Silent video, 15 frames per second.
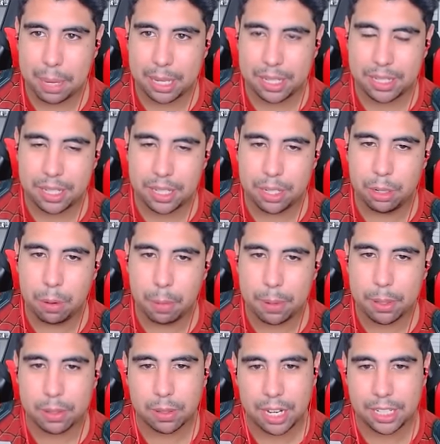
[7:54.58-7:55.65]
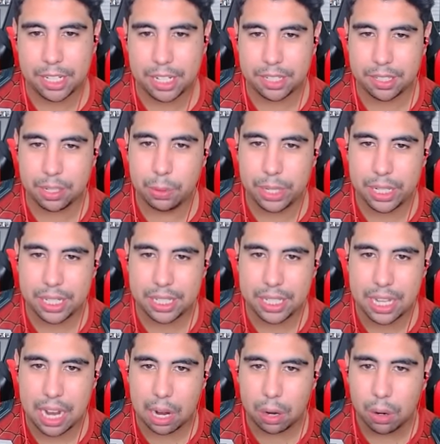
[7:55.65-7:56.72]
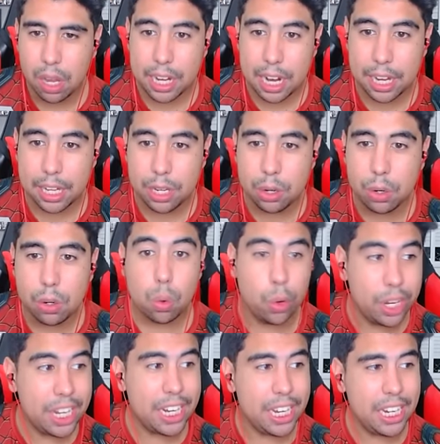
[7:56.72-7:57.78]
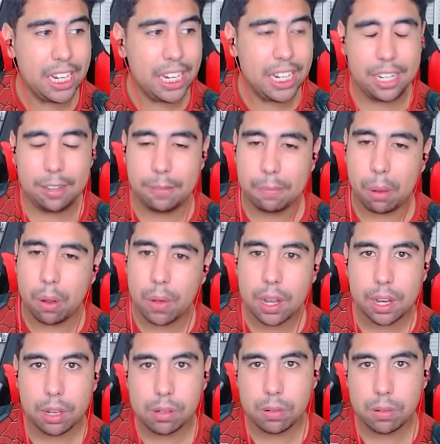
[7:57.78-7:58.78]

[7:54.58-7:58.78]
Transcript: decidir o meu personagem assim, o inicial. Caiu Curirim. Boa, caiu